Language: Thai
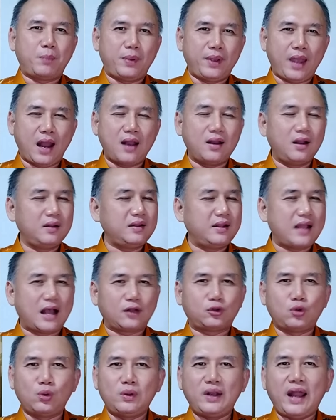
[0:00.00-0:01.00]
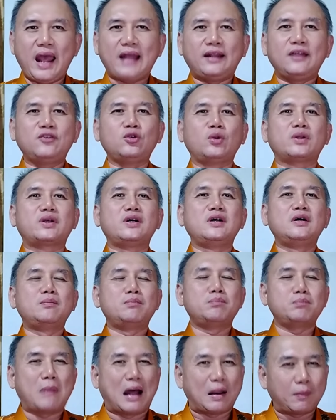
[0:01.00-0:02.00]
ดเพี้ยนหรืออย่างทุนเล่ที่สุดคือ
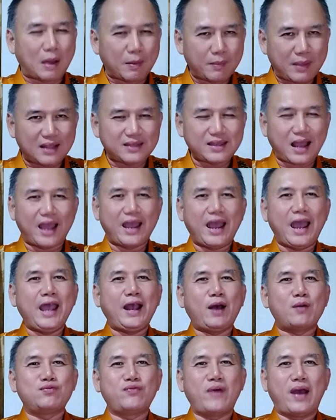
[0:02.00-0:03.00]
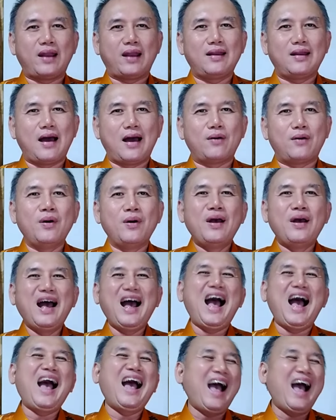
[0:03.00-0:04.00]
มันมามีใจให้กับแฟนเรา
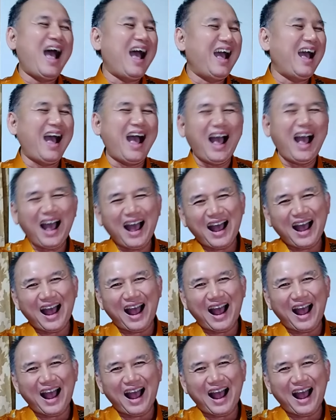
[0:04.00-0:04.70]
ฮ่าฮ่าฮ่า